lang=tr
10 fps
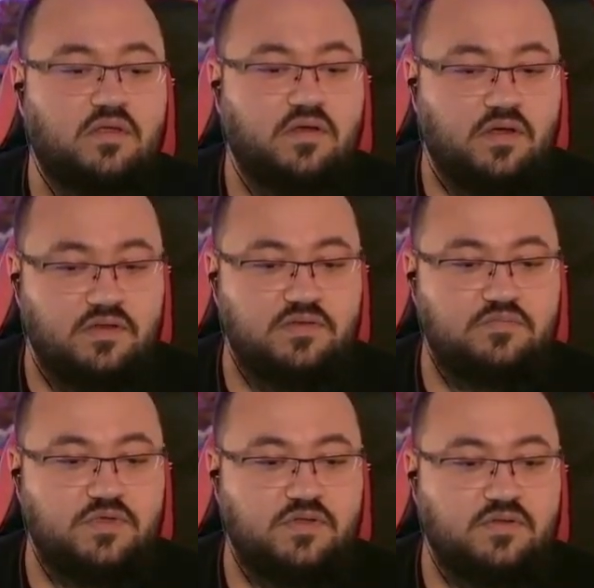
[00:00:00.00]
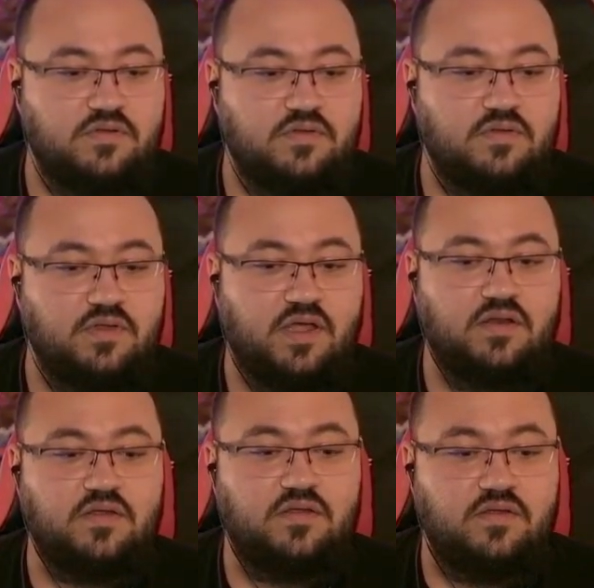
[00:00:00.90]
Anladın mı? Of.
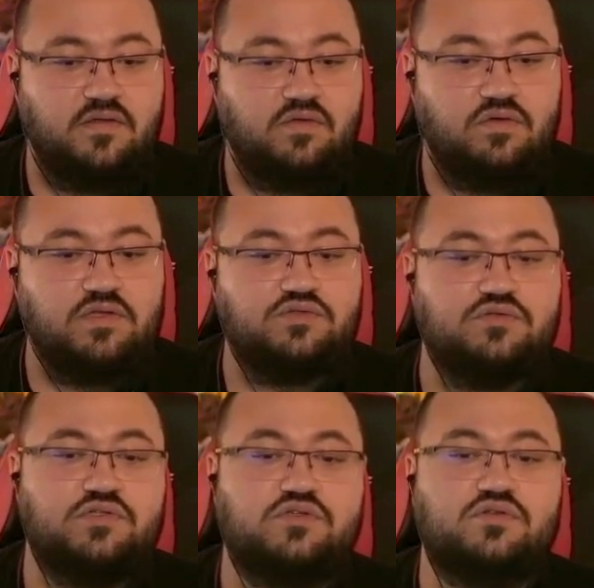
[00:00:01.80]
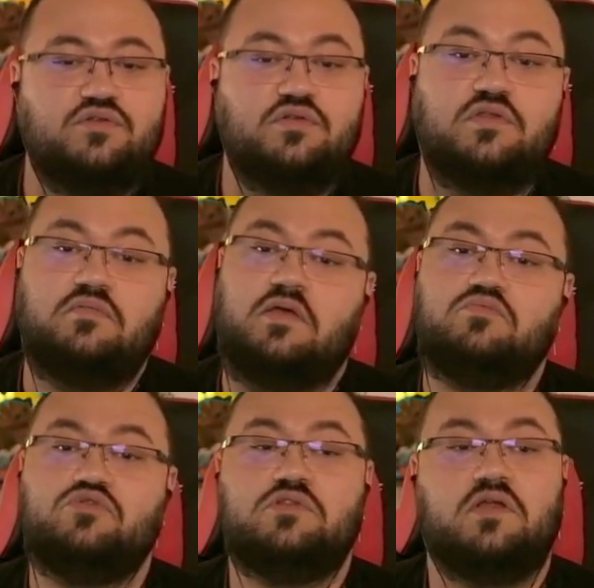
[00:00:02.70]
Yani ondan sonra çıkıyor diyor ki ben
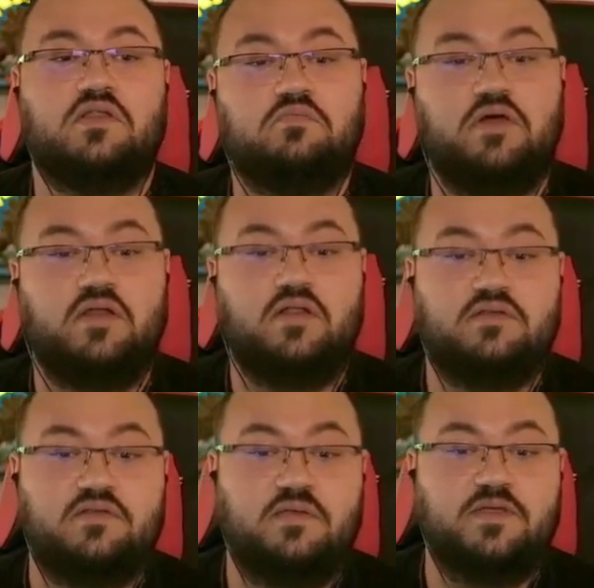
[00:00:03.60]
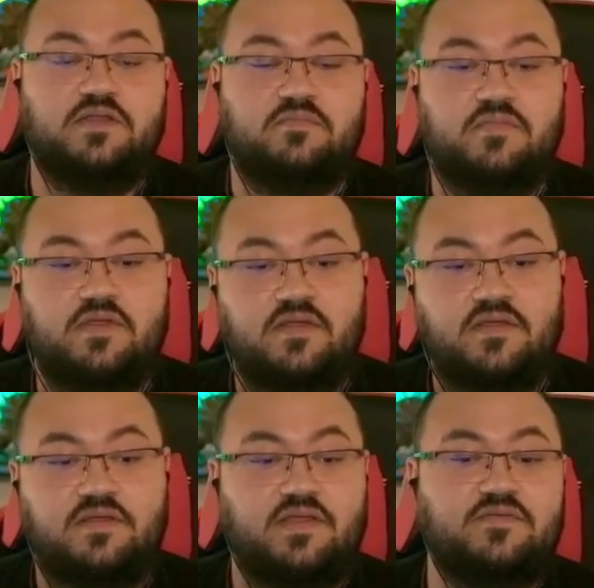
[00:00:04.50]
bu işlerden para aldı demedim.
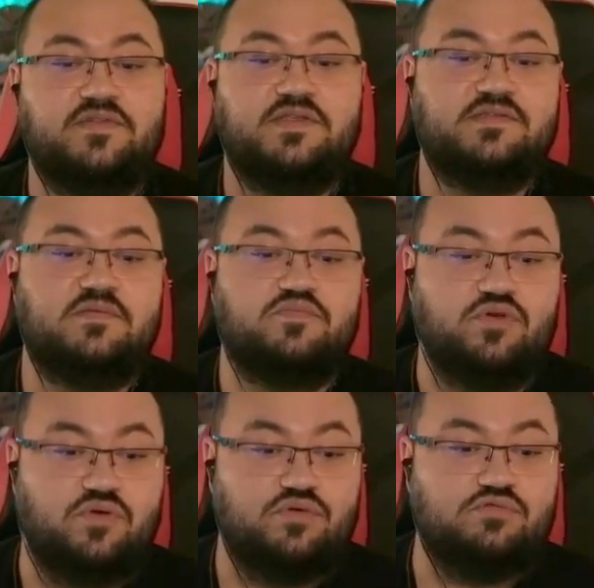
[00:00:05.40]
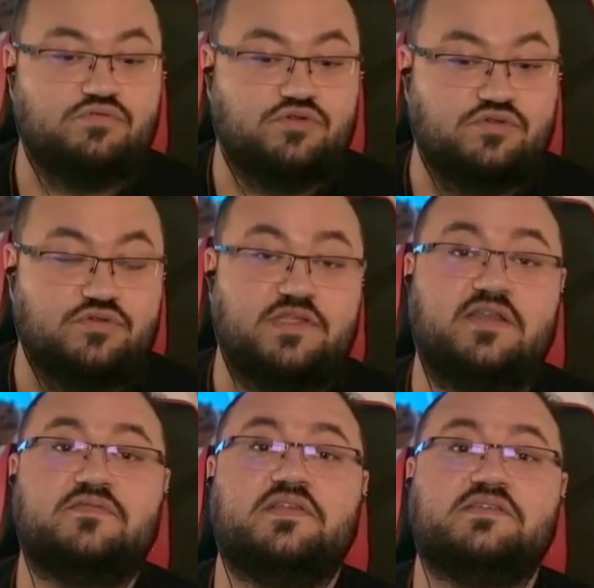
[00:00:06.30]
Geri vites yapıyor orospu çocuğu.
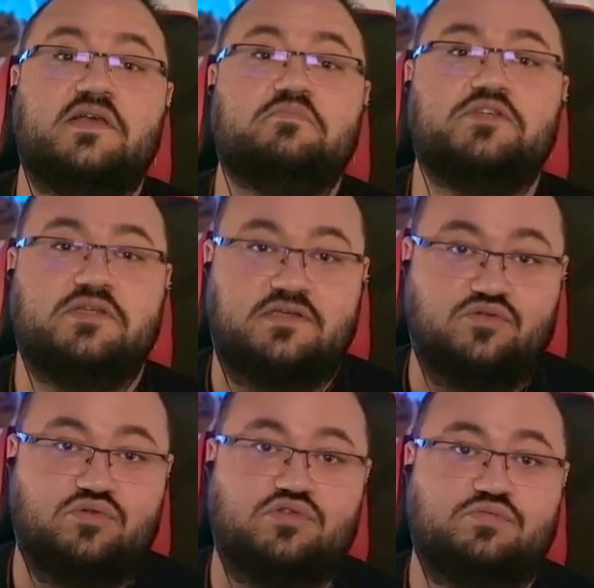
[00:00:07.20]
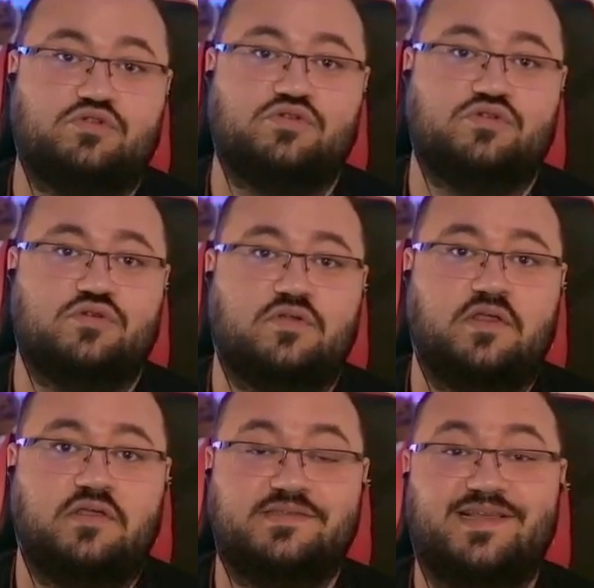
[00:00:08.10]
Geri vites yapmayacaksın orospu çocuğu.
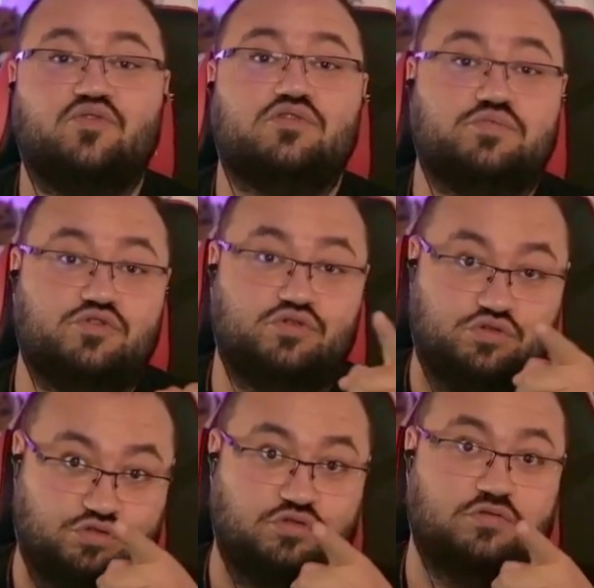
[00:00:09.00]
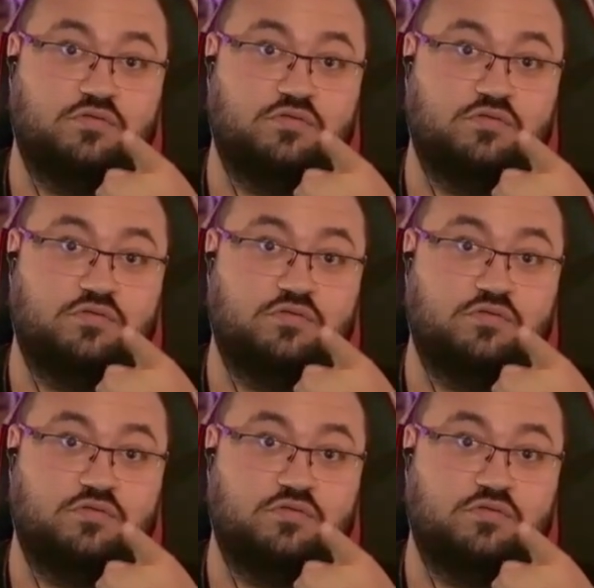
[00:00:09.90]
Sen orospu çocuğusun.